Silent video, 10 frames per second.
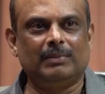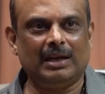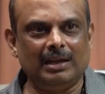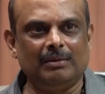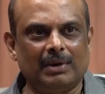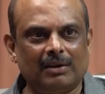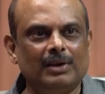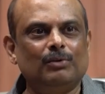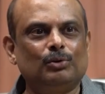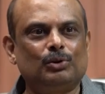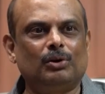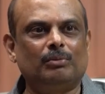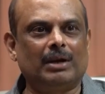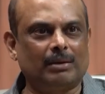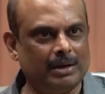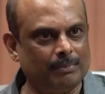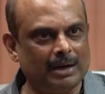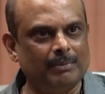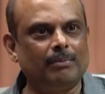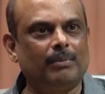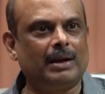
మళ్ళీ మనం ఏమవుతాం మనకు డిపార్ట్మెంట్